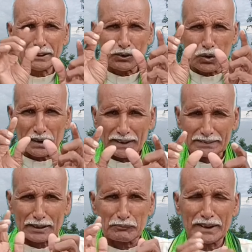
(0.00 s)
वीडियो
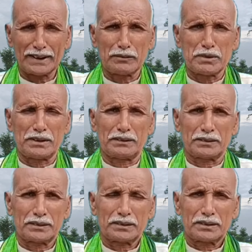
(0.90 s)
के थंबनेल में
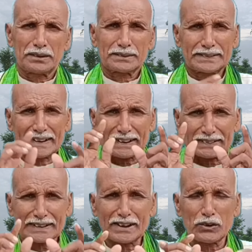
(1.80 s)

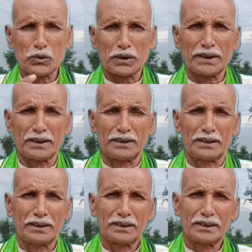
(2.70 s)
देखते होंगे
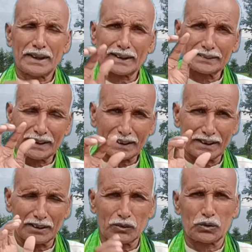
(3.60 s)
या
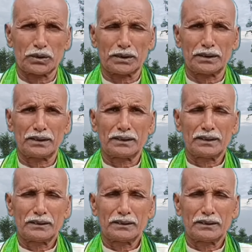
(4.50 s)
देखे होंगे